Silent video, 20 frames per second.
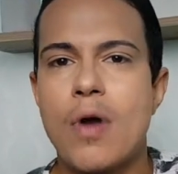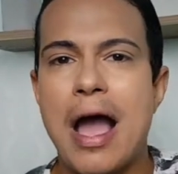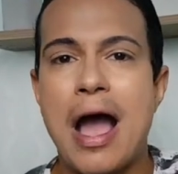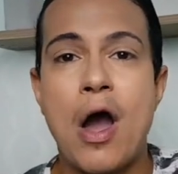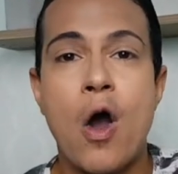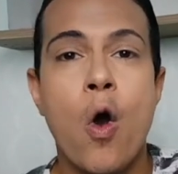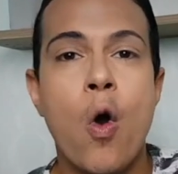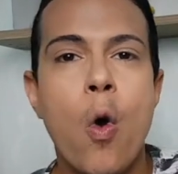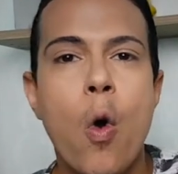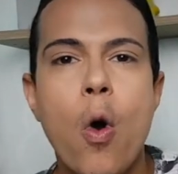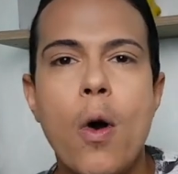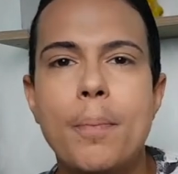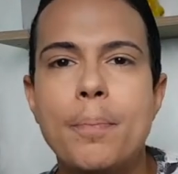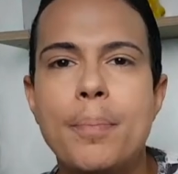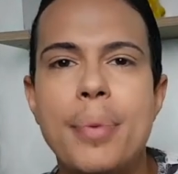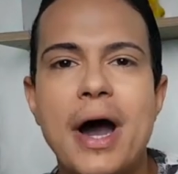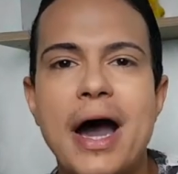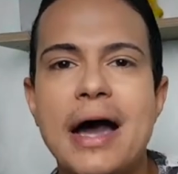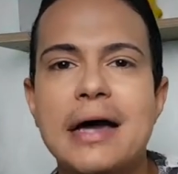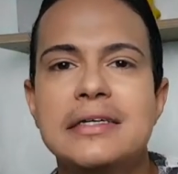
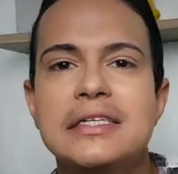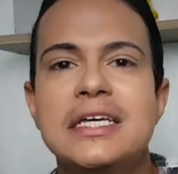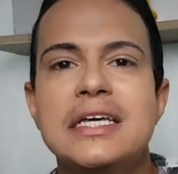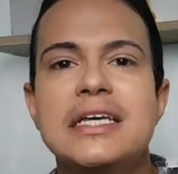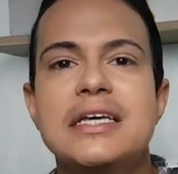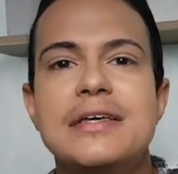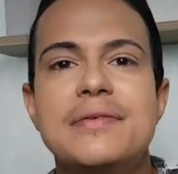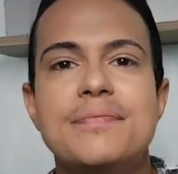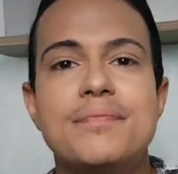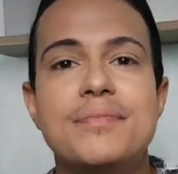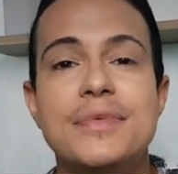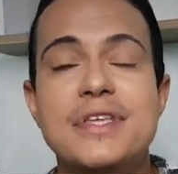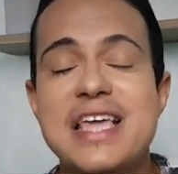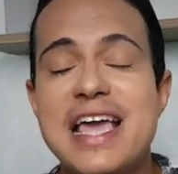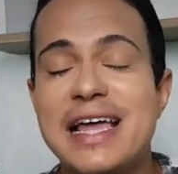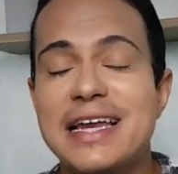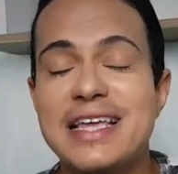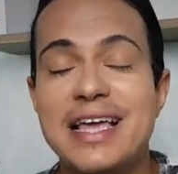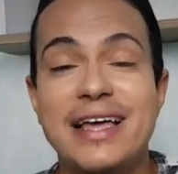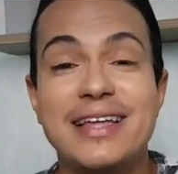roupa e
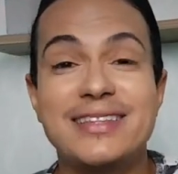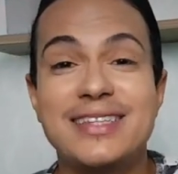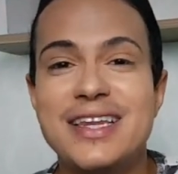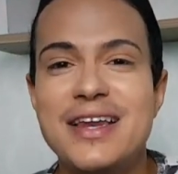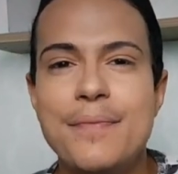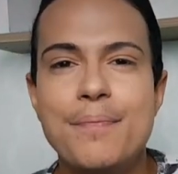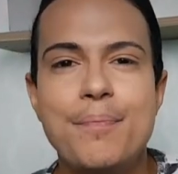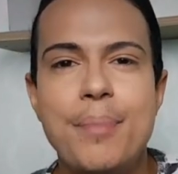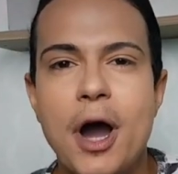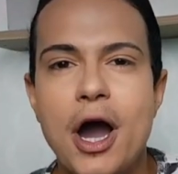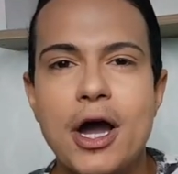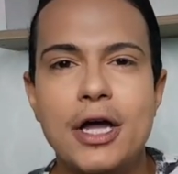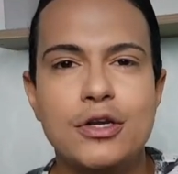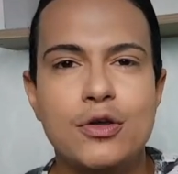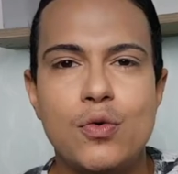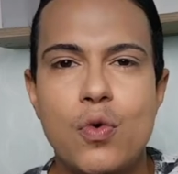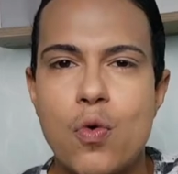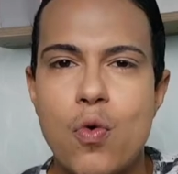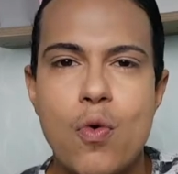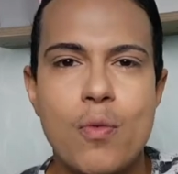ela entra em
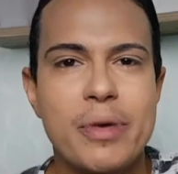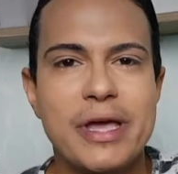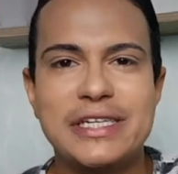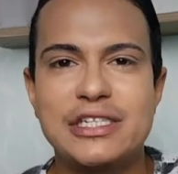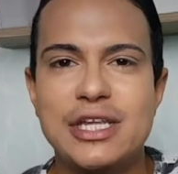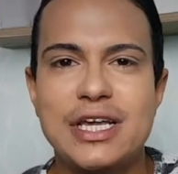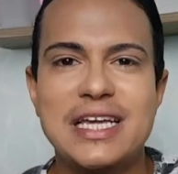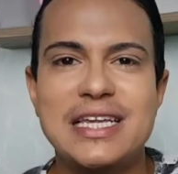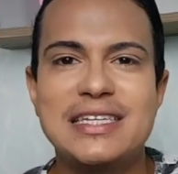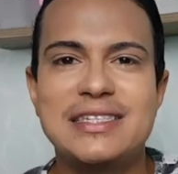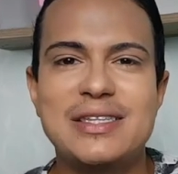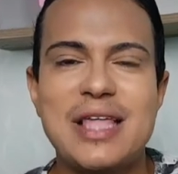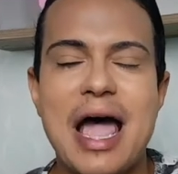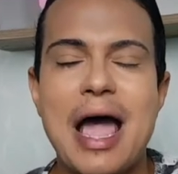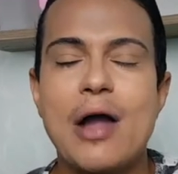pânico, começa a gritar,